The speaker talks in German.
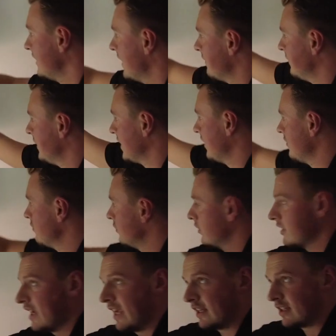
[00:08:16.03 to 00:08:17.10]
die dann wirklich nur
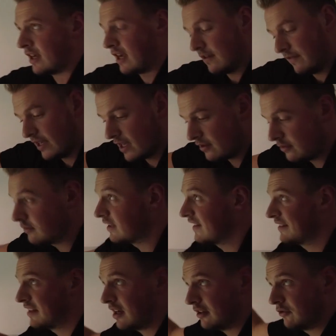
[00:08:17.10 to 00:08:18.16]
dort eingehangen werden und
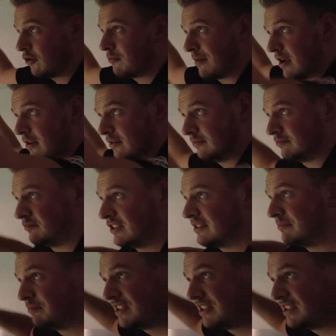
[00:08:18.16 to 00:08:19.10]
das Dach nochmal mit ein